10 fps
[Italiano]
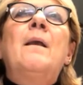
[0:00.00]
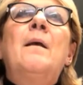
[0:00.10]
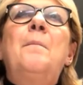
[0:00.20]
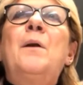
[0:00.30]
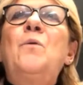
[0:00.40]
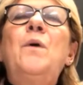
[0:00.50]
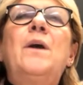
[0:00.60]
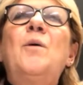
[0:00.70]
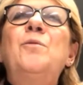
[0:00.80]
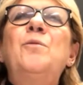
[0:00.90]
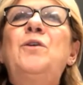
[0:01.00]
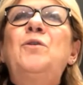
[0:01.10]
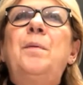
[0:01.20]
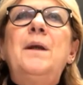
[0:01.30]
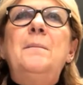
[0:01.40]
Per cui, come ho detto
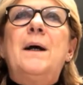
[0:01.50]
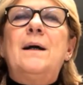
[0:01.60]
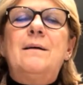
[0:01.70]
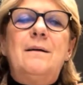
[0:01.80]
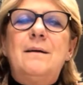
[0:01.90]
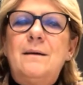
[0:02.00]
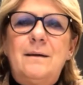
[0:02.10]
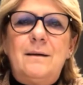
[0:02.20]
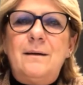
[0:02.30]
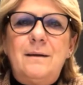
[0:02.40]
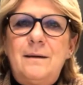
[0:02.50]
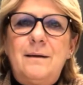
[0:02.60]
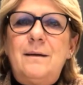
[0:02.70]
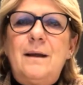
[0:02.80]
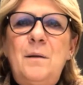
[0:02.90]
prima,
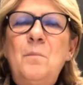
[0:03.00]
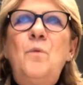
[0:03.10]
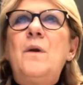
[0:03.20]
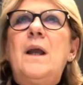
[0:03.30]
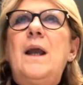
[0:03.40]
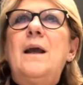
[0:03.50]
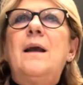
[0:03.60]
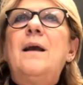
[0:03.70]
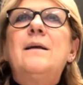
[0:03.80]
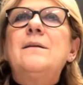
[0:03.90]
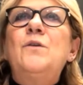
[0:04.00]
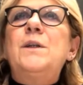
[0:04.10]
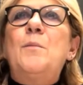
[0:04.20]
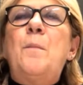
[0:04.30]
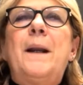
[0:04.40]
eh, Immuni, è, noi
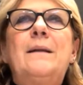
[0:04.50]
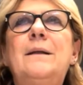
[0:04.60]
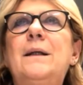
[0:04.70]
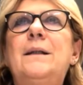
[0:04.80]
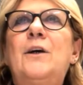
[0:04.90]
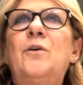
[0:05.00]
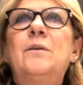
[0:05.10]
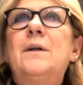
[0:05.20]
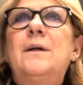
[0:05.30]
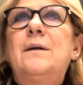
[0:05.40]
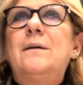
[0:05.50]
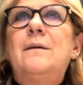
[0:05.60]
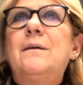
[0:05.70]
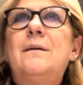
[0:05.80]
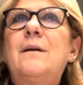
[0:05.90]
siamo partiti con,
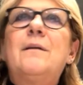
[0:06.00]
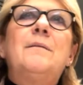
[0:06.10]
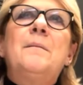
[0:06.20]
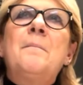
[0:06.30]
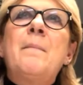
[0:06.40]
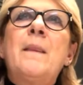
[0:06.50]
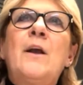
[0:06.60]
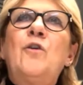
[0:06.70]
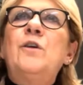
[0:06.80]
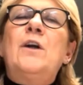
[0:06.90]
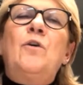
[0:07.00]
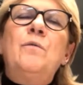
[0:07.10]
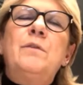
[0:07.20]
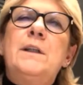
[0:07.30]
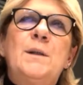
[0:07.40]
con, il,
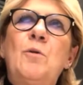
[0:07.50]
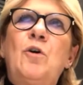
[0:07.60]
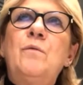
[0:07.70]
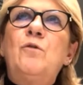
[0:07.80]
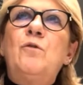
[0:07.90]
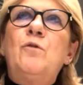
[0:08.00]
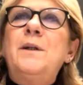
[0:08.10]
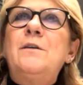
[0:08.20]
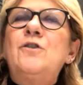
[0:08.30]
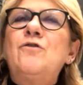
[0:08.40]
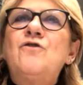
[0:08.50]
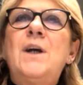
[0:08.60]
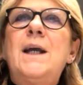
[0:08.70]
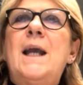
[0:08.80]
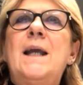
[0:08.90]
con diciamo, il, coinvolgimento di
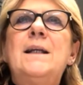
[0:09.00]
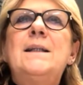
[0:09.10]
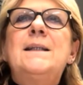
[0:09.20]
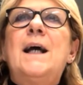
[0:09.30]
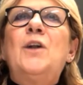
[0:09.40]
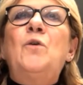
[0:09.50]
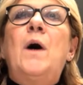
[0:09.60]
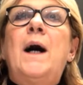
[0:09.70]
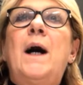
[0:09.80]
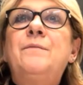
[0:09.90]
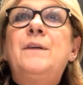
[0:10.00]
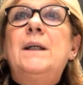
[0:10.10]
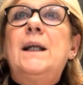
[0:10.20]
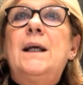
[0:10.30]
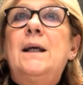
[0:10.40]
Soggei, è iniziato alla
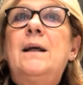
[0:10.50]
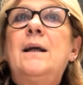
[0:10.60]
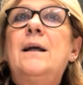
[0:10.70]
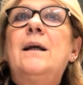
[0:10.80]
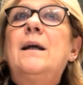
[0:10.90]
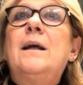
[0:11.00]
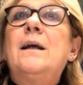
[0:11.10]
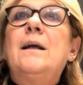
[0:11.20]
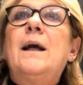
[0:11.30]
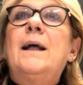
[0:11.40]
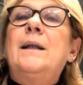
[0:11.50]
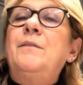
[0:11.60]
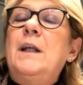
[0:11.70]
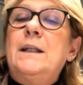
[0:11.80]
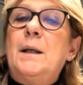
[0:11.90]
fine, alla
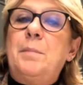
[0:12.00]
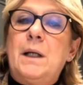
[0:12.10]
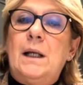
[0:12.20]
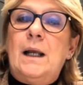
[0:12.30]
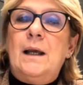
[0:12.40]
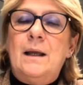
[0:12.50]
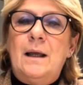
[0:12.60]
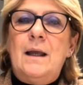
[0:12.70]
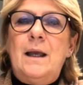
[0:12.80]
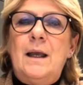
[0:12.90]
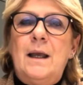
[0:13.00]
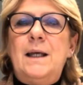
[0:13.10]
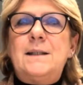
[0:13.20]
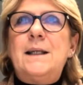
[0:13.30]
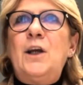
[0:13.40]
fine di aprile. E
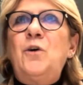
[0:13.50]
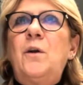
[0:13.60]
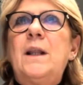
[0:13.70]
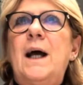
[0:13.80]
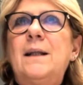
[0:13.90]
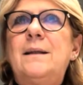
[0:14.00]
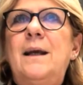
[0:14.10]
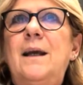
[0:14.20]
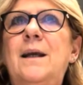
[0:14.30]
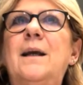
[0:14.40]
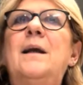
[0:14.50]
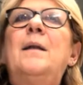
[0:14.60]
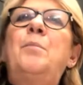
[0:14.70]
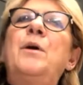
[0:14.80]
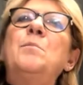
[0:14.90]
se ricordate, eh,
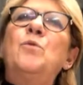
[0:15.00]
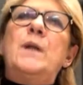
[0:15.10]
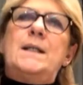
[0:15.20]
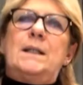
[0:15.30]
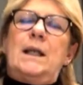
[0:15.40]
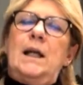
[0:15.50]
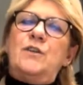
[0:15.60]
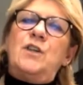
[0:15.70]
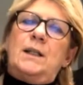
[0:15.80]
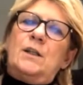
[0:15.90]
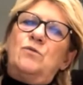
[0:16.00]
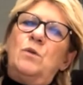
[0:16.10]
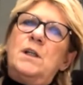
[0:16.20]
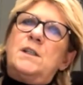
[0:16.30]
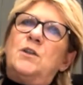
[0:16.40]
poi Immuni è stata rilasciata
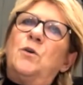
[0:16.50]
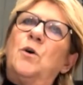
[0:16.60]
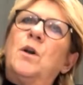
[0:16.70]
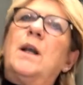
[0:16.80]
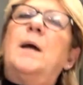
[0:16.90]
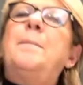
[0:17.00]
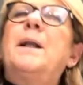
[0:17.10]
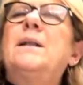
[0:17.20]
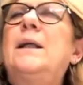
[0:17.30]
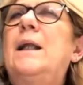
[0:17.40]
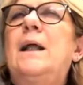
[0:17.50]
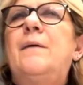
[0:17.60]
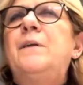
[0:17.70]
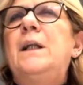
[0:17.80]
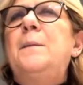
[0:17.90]
sugli store a partire dalla
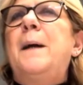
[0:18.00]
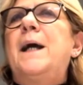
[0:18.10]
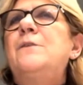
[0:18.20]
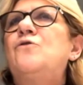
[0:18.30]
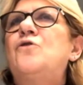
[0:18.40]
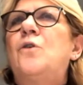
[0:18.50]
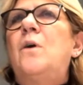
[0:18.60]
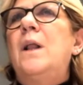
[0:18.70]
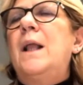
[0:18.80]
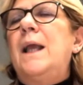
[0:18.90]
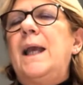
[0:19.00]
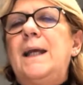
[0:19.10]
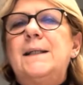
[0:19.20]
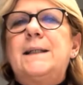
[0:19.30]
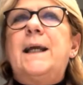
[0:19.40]
fine di maggio e
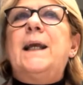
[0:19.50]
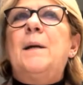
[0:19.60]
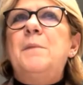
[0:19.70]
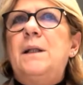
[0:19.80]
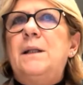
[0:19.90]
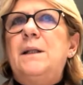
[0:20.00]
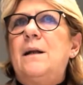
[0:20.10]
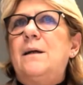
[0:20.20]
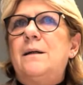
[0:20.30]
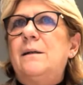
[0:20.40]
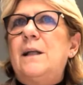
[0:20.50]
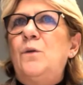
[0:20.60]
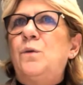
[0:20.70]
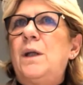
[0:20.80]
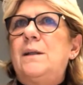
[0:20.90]
scaricabile dal, dagli
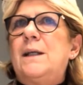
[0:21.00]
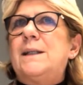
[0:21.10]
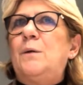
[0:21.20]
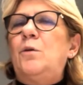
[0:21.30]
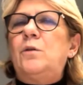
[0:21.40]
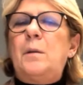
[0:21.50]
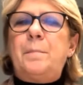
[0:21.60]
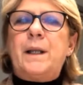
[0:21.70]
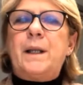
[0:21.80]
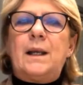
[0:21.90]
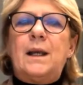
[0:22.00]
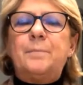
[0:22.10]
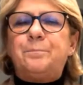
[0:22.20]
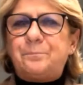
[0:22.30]
utenti a seguito del parere